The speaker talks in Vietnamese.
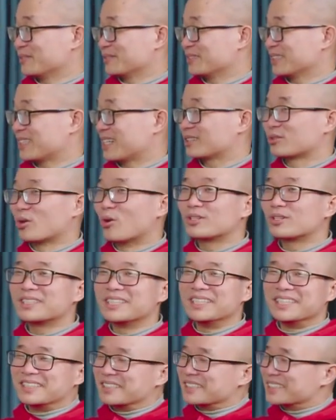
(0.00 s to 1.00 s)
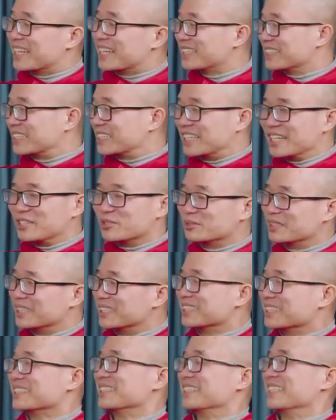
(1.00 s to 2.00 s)
Cái tốt thì thực ra là dễ trung
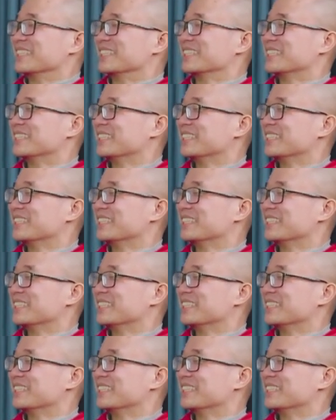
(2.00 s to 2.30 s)
thực. Đấy.